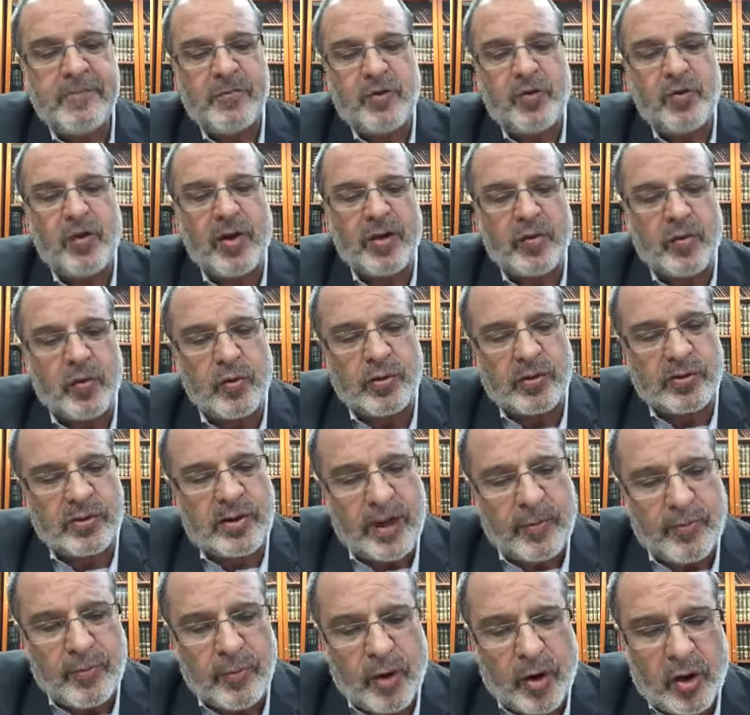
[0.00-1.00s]
Tu écoutes
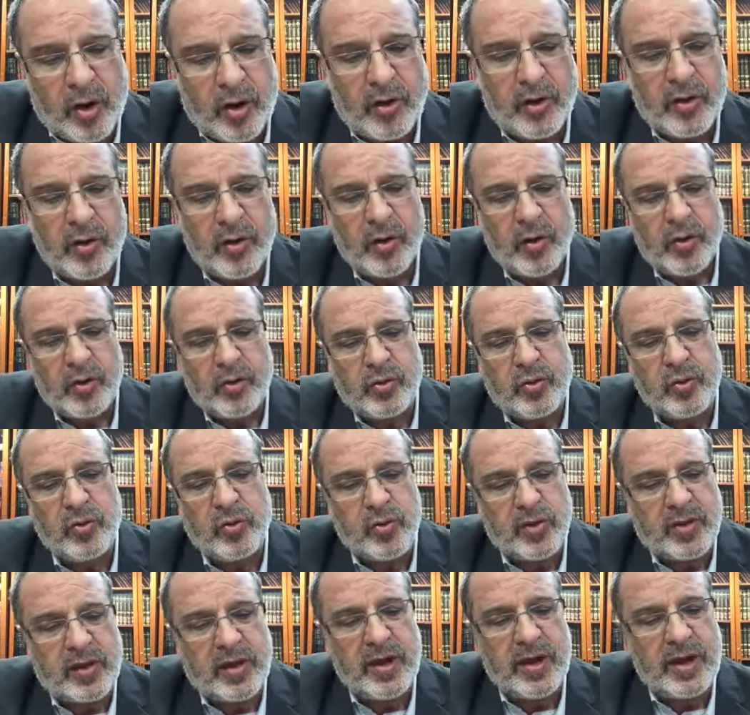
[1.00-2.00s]
d'abord
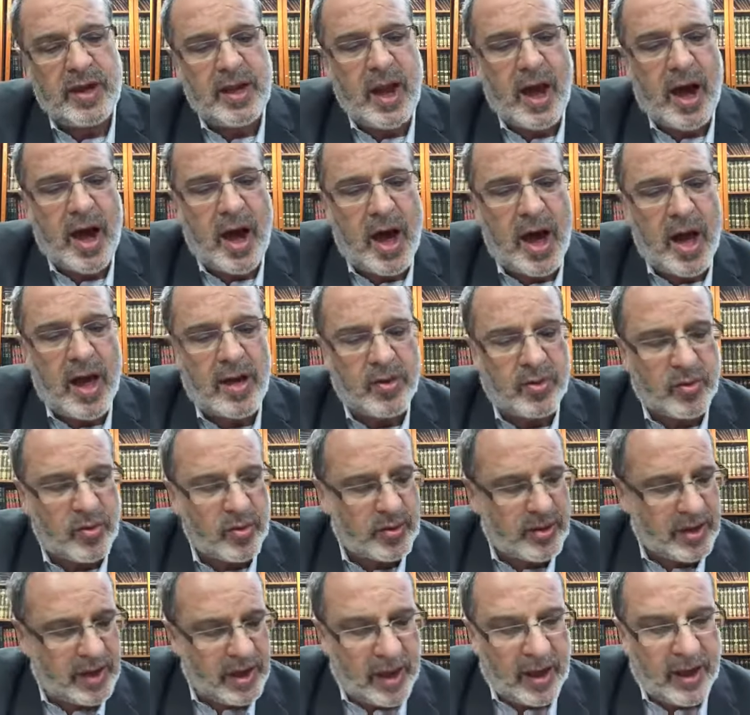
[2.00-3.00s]
tout ce qu'il y a à se
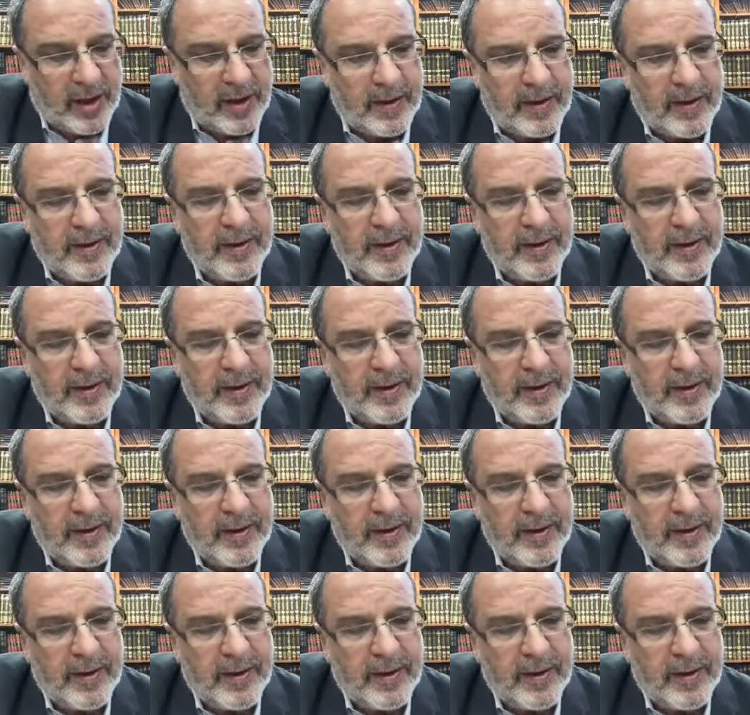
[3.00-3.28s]
dire,